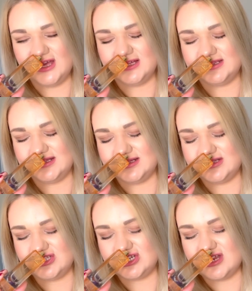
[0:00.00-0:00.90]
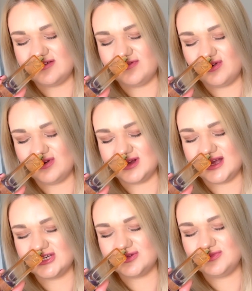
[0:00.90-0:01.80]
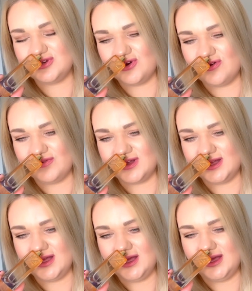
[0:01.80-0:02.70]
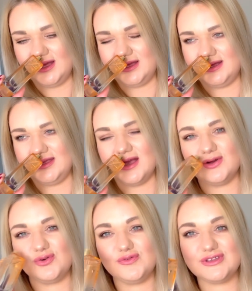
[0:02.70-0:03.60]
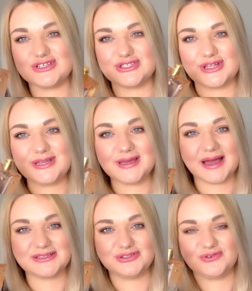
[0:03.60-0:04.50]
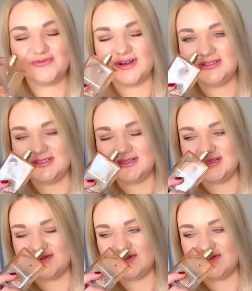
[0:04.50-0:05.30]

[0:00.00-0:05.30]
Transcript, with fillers: te drzewo kaszmirowe, e, jak również delikatną wanilię.